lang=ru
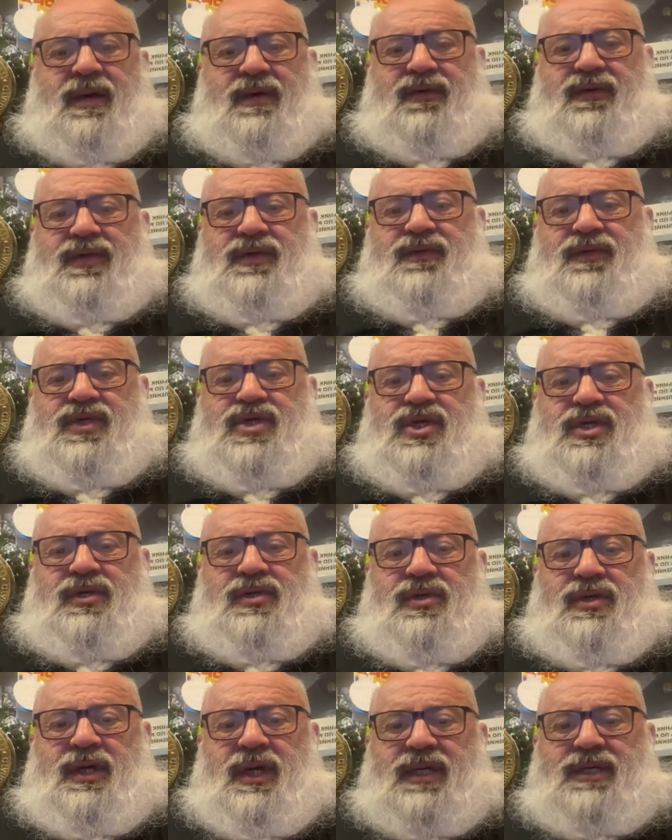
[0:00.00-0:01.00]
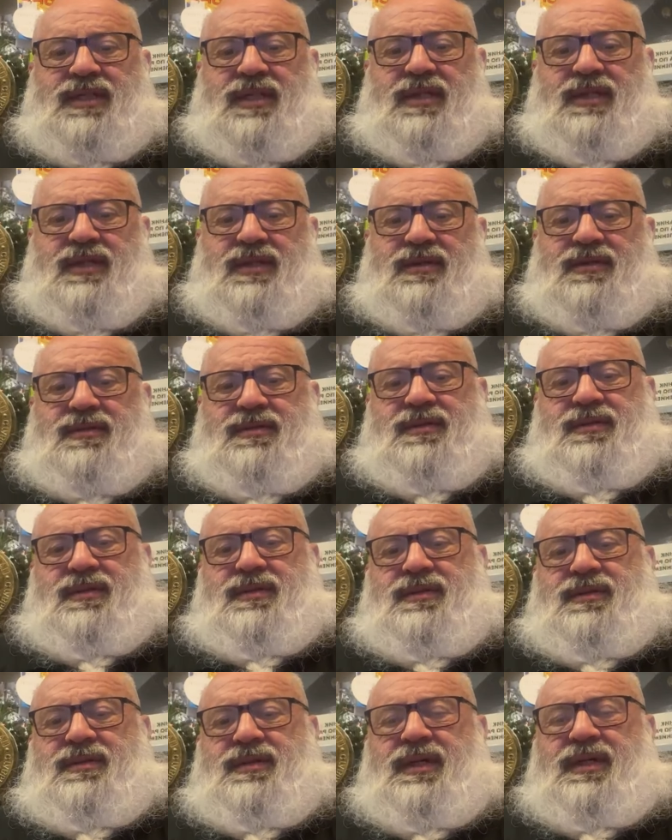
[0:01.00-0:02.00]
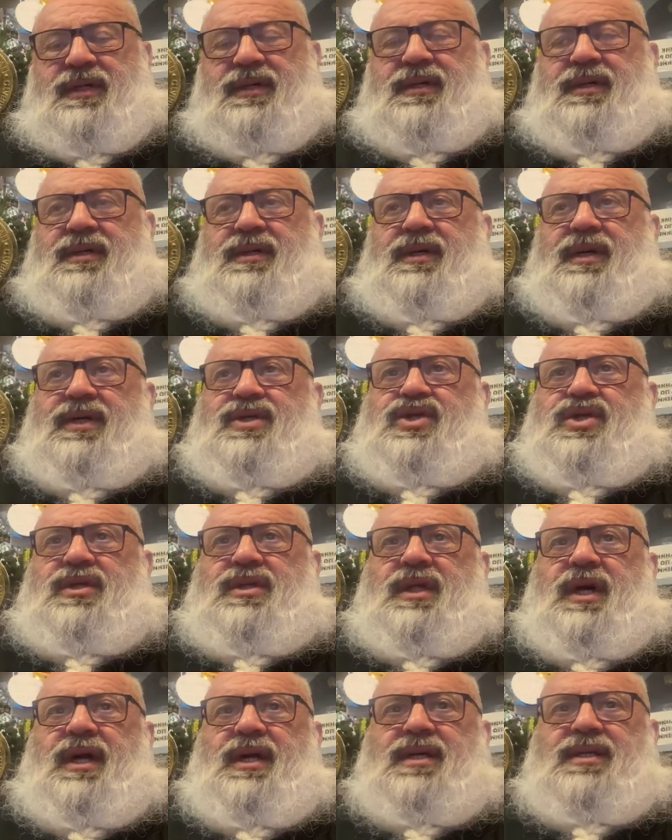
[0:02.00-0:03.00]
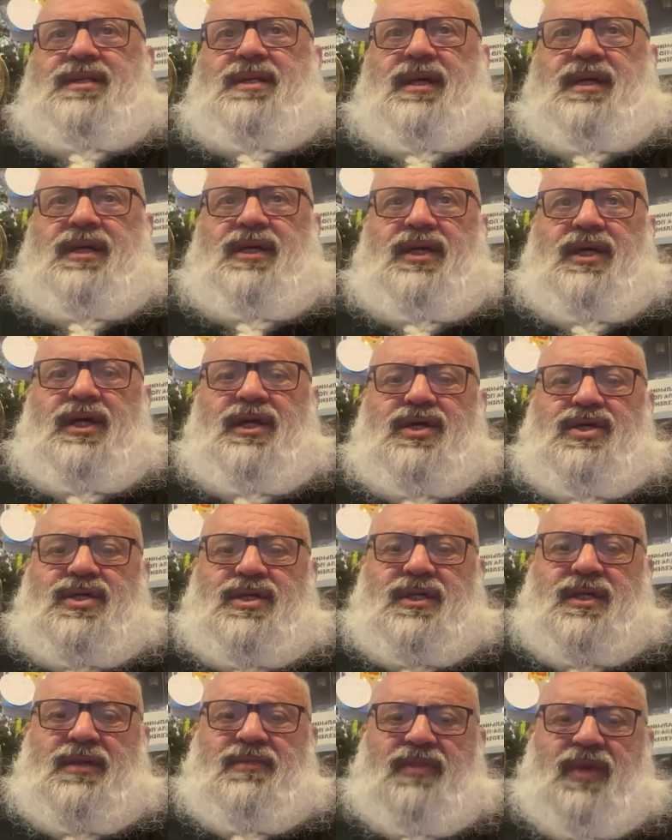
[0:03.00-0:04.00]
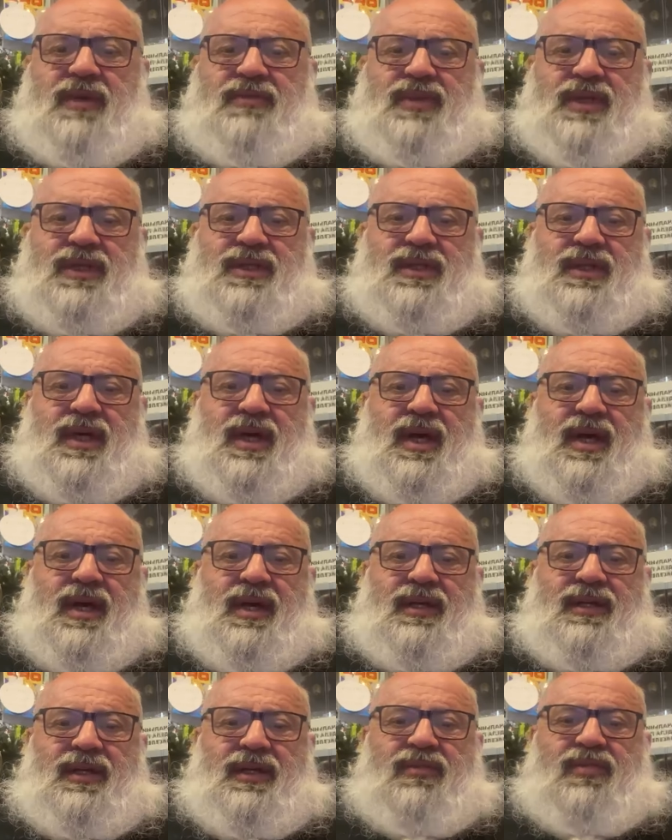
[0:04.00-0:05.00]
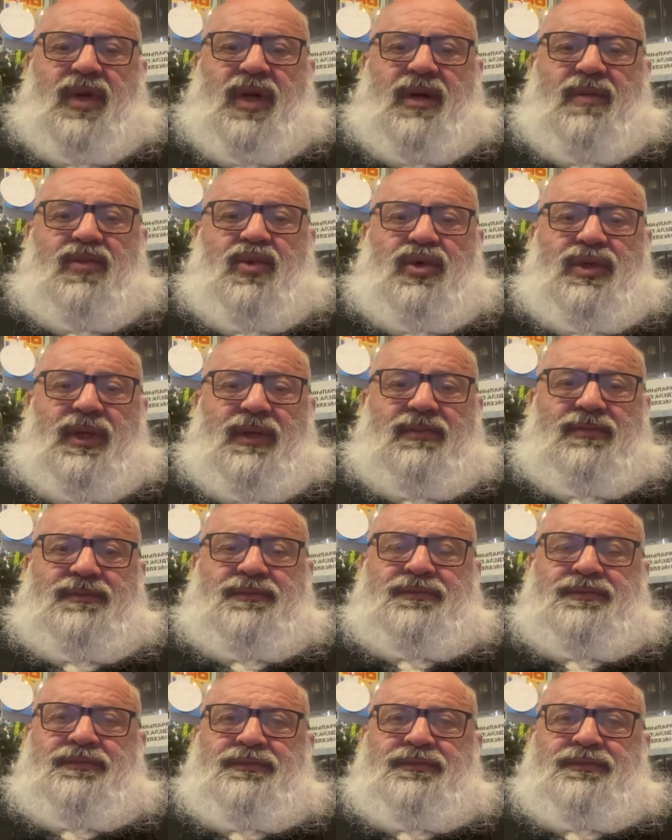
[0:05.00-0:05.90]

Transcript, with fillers: В, в очередной раз они э, отчитались о героической победе над Бахмутом.